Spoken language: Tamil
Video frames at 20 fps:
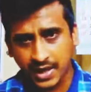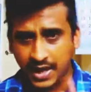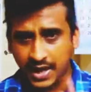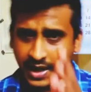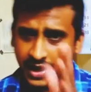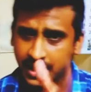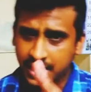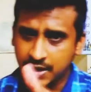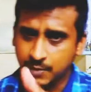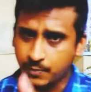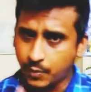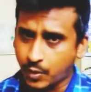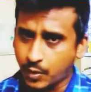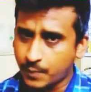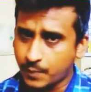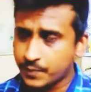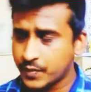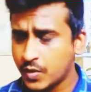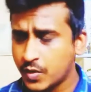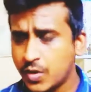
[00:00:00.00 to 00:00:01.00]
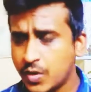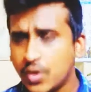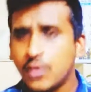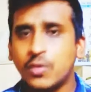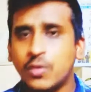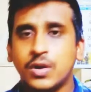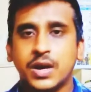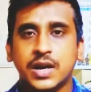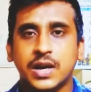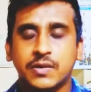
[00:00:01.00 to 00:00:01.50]
எக்ஸாம்பிளுக்கு இப்போது
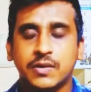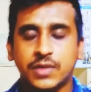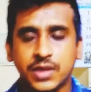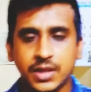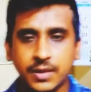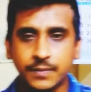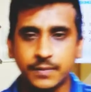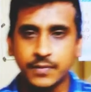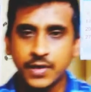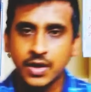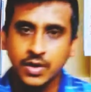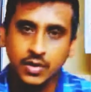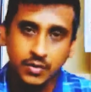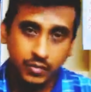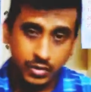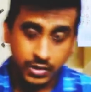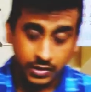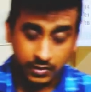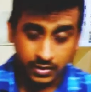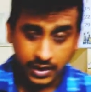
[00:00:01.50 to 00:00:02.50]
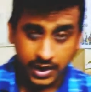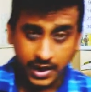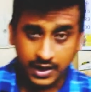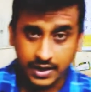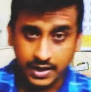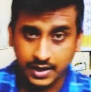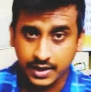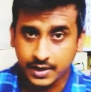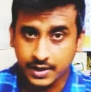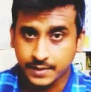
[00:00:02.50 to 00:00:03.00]
உங்ககிட்ட வந்து
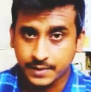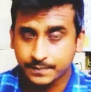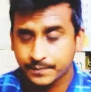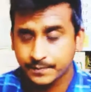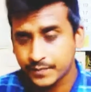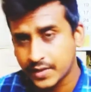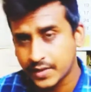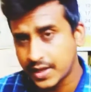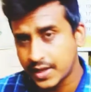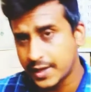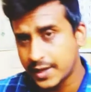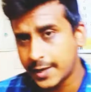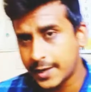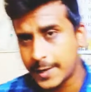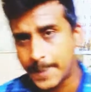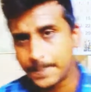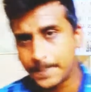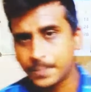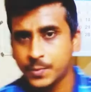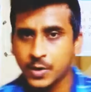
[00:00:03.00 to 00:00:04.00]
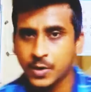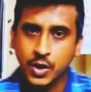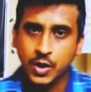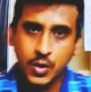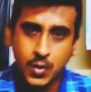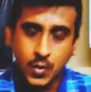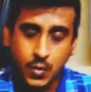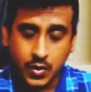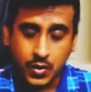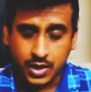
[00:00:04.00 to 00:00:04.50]
ஒருத்தவங்க கேட்குறாங்க என்னன்னா
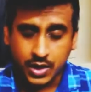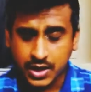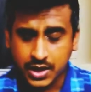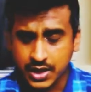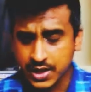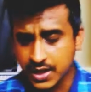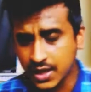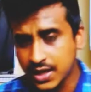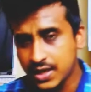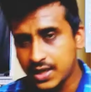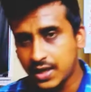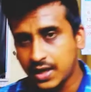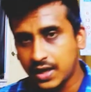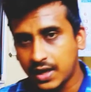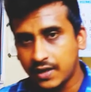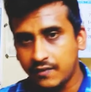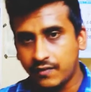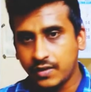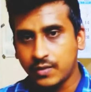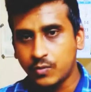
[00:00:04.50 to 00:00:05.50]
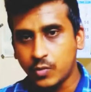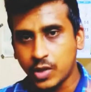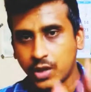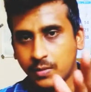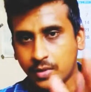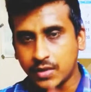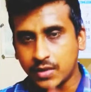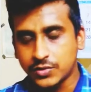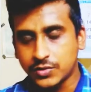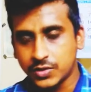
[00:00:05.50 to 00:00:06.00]
உங்களுக்கு எது
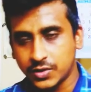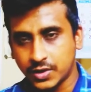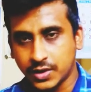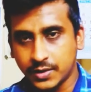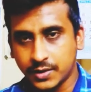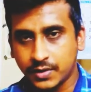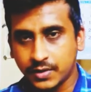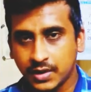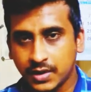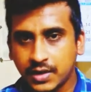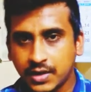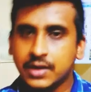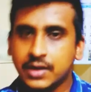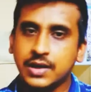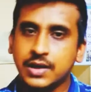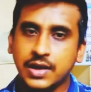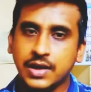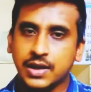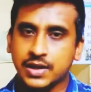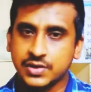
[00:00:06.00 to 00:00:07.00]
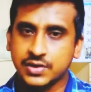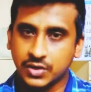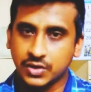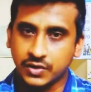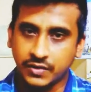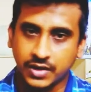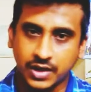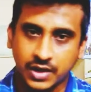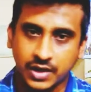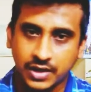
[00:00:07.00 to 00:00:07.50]
லைஃப்பில் முக்கியமான விஷயம்னு
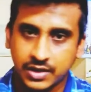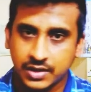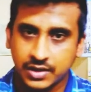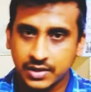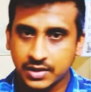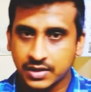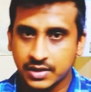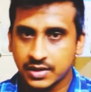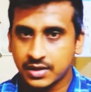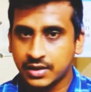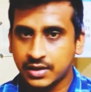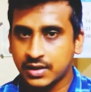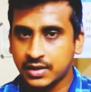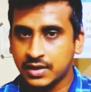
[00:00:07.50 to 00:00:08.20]
நீங்கள் என்ன சொல்லுவீங்க